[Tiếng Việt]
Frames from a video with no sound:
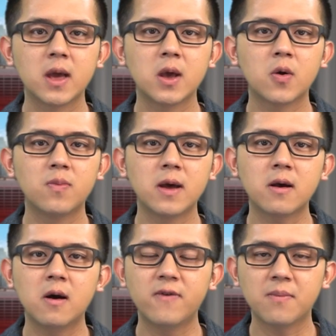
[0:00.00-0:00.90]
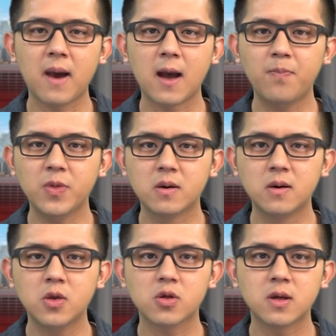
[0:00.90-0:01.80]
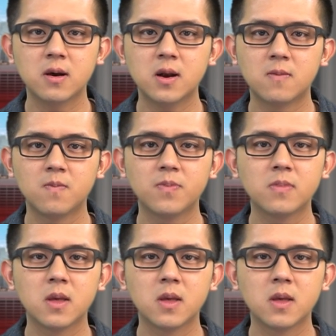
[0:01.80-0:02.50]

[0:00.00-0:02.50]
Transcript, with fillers: này cũng đã có văn bản gửi cho Sở Động